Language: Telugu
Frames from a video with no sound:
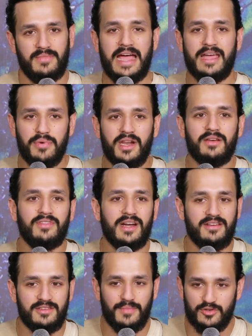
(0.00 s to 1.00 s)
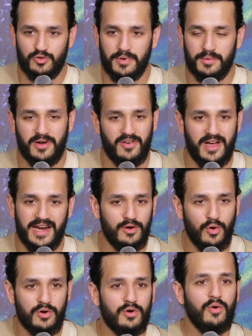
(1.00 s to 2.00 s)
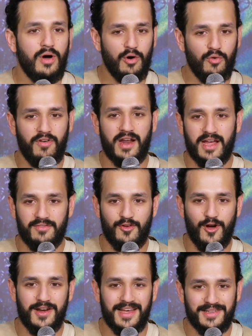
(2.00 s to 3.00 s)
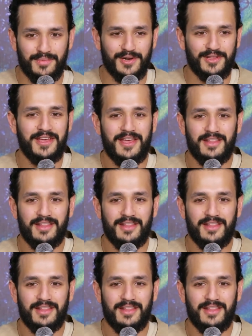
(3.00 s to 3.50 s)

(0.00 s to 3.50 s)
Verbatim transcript: ఐ బిలీవ్ దట్ ఈస్ మై సూపర్ పవర్ ఐ డోంట్ నో హౌ ఫార్ ఐ హవ్ గాన్ అది మీరు